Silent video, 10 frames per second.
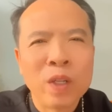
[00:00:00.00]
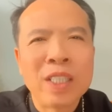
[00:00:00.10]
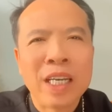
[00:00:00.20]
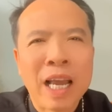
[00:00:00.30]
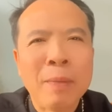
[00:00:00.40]

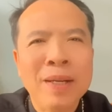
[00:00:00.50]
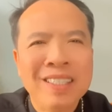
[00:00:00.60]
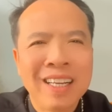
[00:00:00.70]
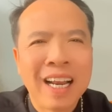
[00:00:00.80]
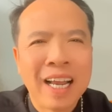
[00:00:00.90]
Con xin
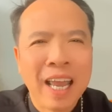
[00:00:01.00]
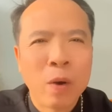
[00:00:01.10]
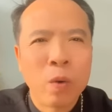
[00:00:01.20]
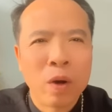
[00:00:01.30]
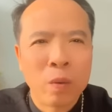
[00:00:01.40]
cảm ơn sự lắng
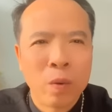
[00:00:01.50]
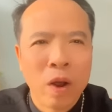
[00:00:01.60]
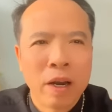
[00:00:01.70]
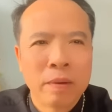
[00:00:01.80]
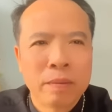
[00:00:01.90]
nghe của
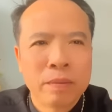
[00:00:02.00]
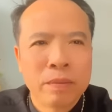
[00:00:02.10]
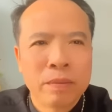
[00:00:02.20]
cộng đoàn.